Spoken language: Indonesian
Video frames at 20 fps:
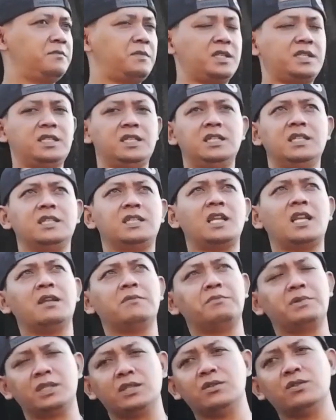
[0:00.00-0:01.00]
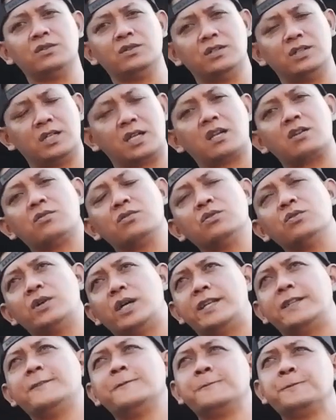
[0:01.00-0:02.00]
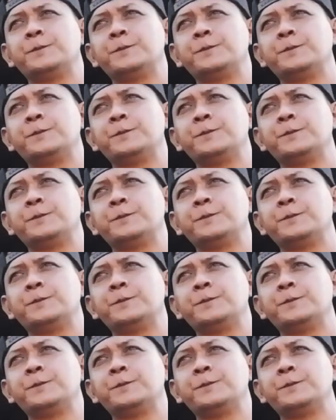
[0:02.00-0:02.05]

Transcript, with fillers: masih dalam bentuk reruntuhan